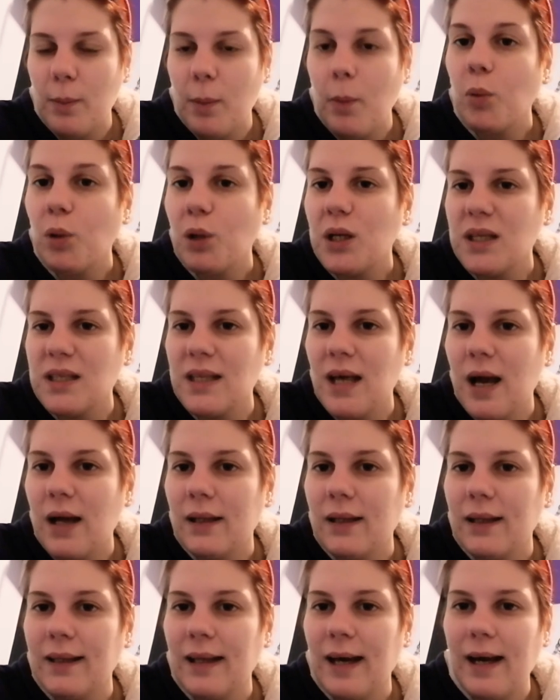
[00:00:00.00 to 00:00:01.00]
proprio lista
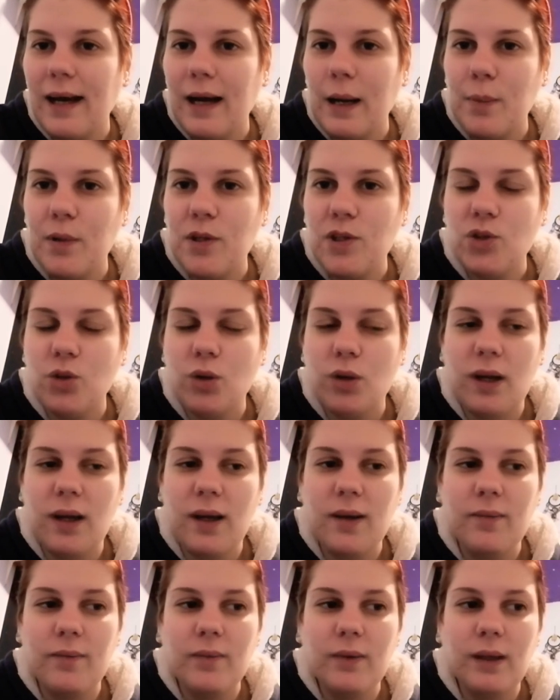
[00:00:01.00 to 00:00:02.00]
da dare alle
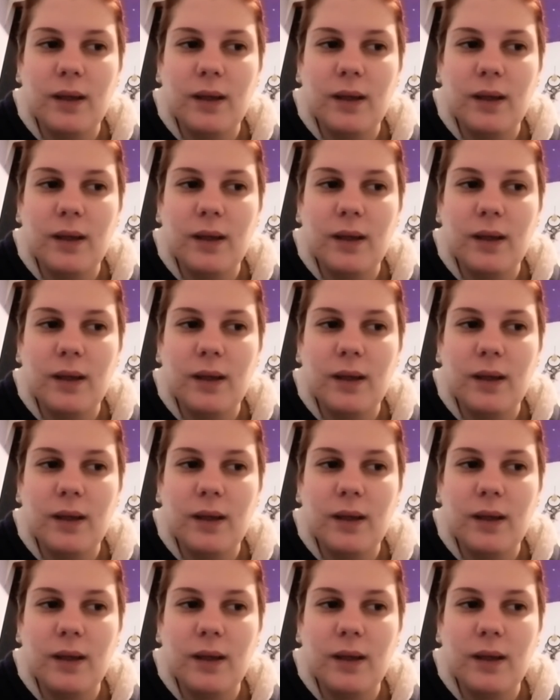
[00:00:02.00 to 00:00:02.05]
persone